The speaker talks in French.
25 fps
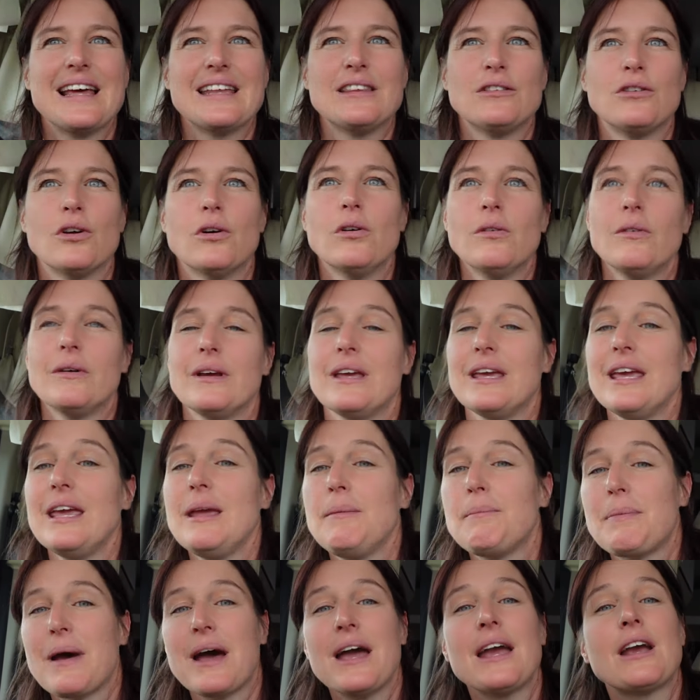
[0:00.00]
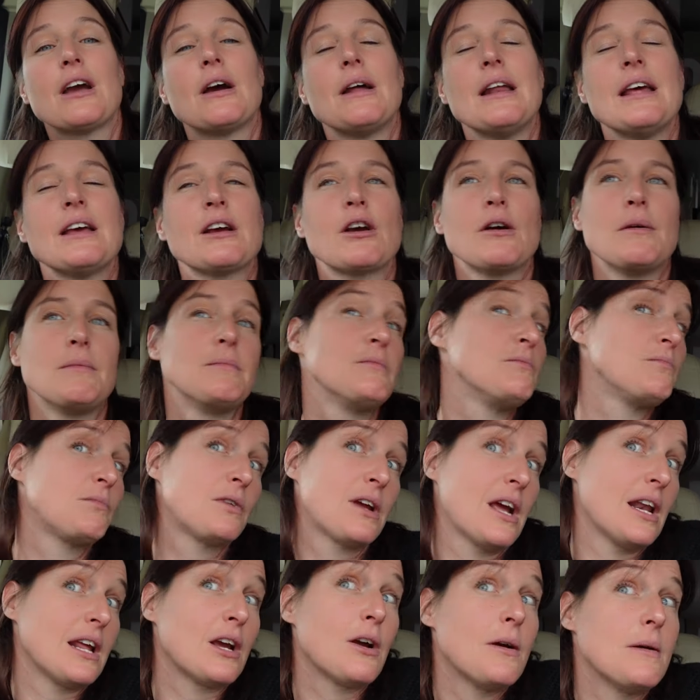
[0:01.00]
là-dedans, qui paraît qu'elle est,
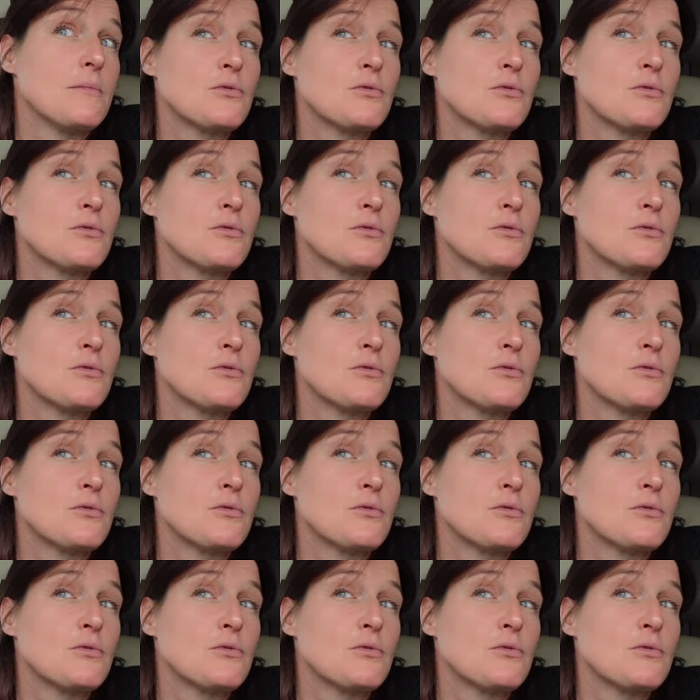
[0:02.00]
quand